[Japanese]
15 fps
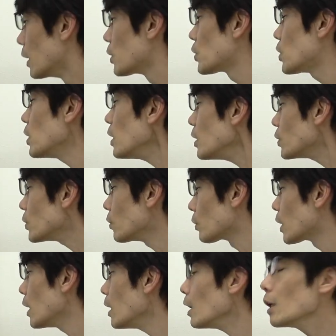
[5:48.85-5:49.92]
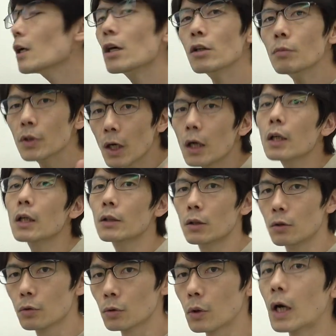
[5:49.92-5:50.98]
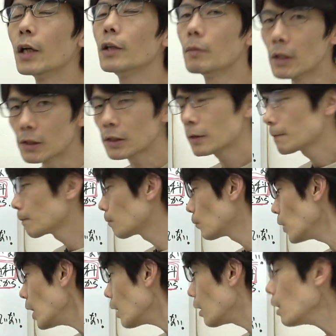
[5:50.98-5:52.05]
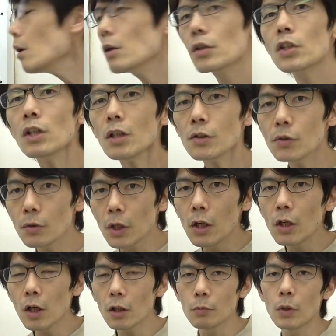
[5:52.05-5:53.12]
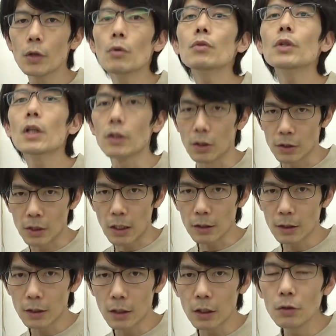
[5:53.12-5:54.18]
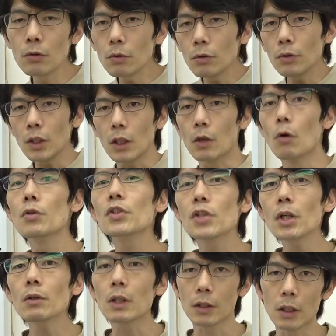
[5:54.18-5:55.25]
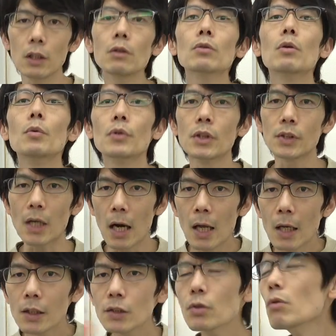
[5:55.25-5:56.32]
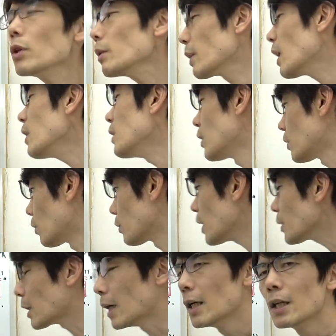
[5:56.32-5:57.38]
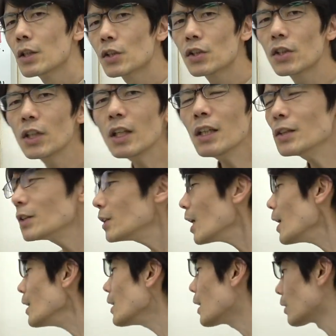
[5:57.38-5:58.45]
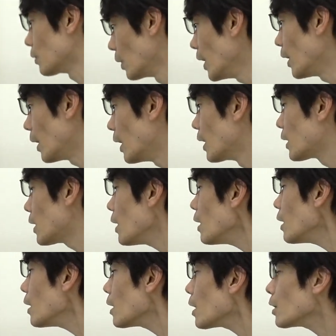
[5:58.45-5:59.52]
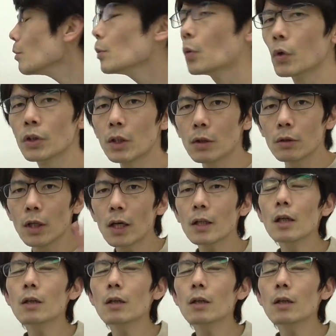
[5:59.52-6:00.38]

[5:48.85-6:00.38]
私立の経営学部だからっていうことがあります。で、私立の経営学部が良くないんですかっていうふうにおっしゃる方いると思うんですが、そうではないんですよ。だって、私立大学で経営学部を置いてる大